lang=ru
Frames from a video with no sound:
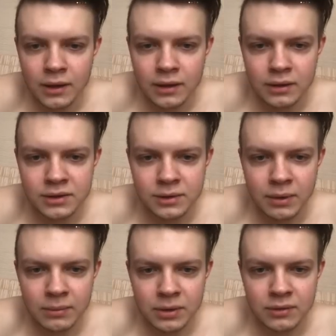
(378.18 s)
Лысый
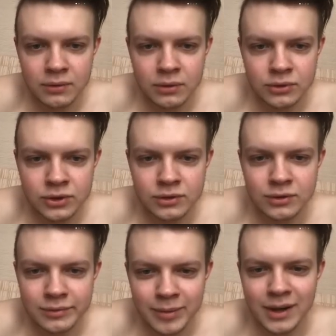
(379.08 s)
прям как твой лучший
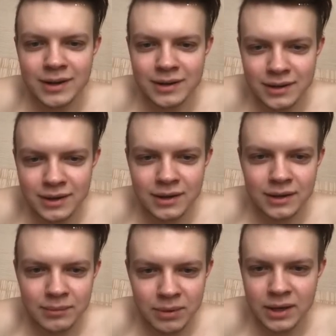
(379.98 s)
друг.
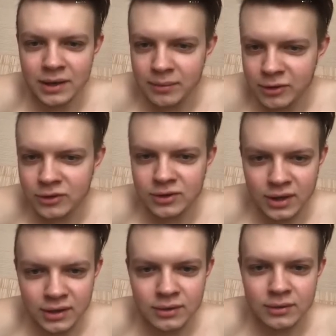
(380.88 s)
парный, парные прически,
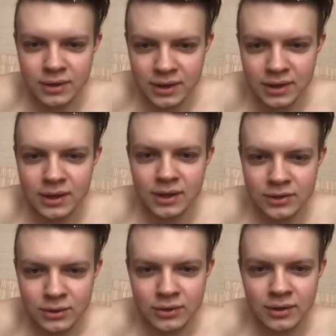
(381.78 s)
это круто. Е,
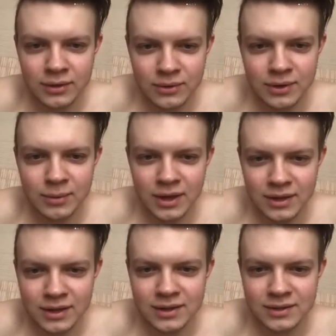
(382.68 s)
что у тебя на груди, брат?
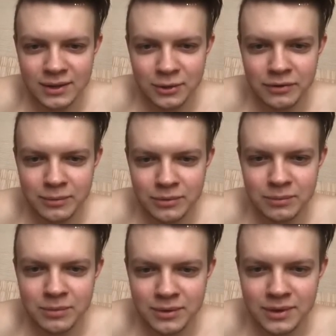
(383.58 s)
Красное кофе
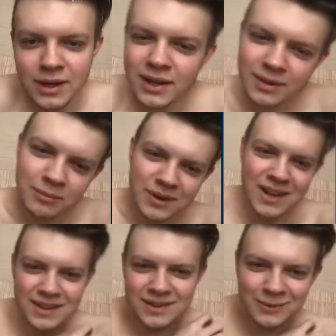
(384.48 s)
будет...
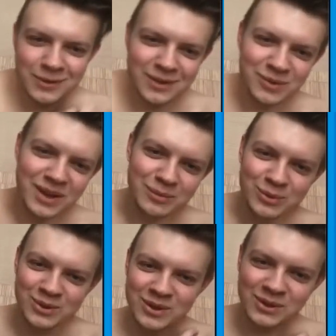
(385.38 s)
Брат, это у меня была
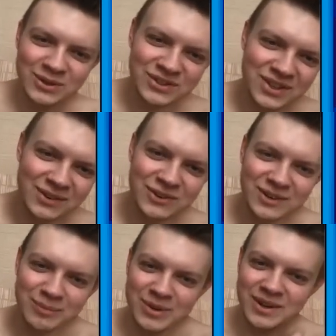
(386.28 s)
бурная ночь, с
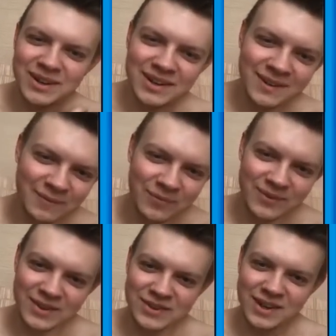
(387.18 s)
девочкой прыгали.
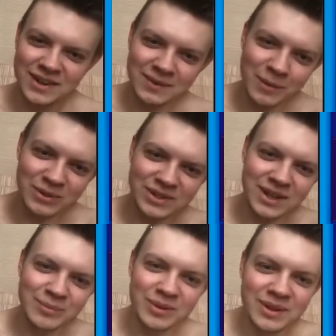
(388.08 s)
Видишь, как она меня
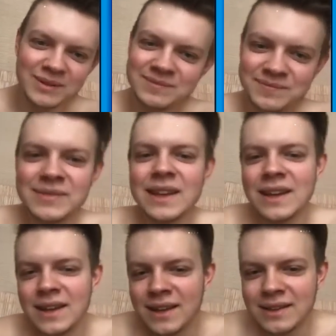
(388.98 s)
поцарапала.
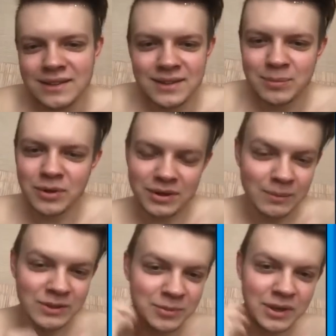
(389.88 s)
До сих пор. Там
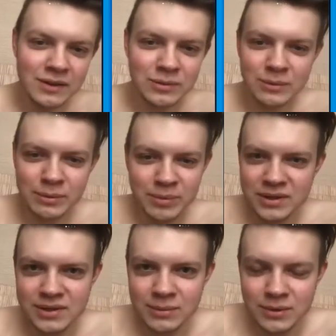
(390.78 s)
на спине вообще
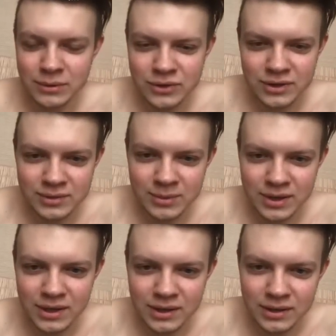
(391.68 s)
пипец. Там лучше не
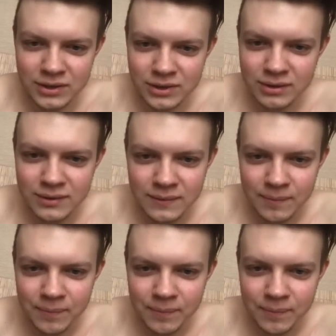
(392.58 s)
смотреть, конечно.